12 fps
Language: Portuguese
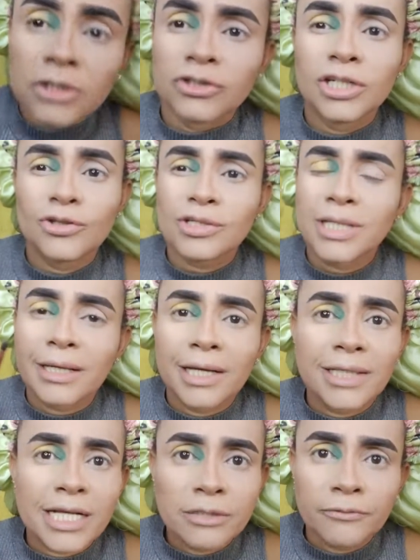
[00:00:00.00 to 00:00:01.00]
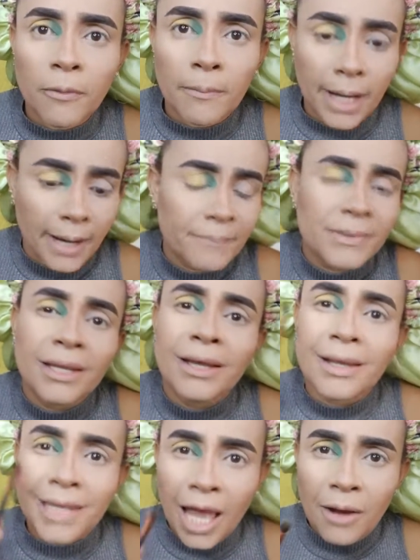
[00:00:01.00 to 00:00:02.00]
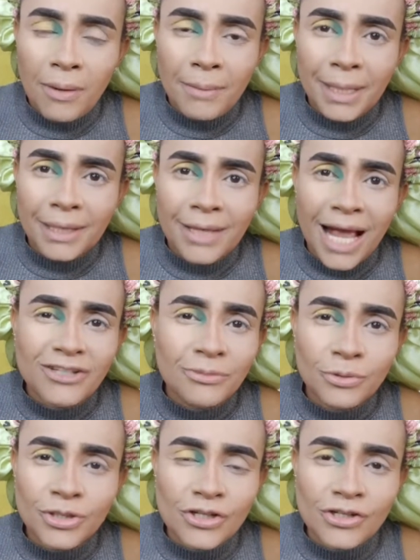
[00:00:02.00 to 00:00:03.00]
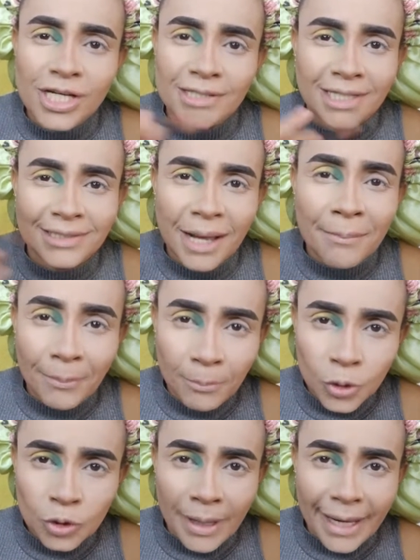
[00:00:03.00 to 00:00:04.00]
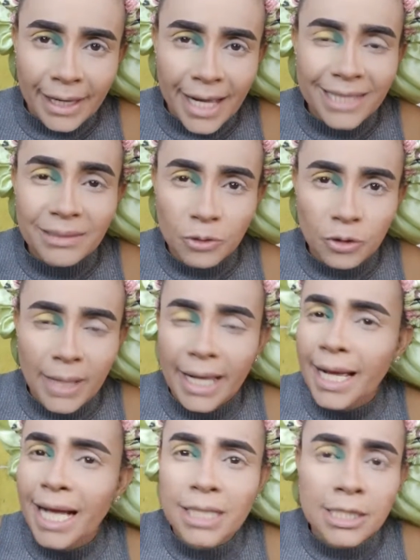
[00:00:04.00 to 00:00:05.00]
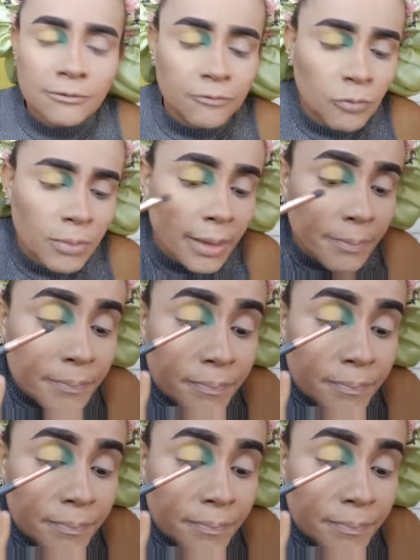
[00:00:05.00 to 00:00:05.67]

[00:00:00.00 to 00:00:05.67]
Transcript: Gente, o segredo é esfumar. Quer uma maquiagem bonitinha, sem estar muito macacada, muito marcada, esfuma.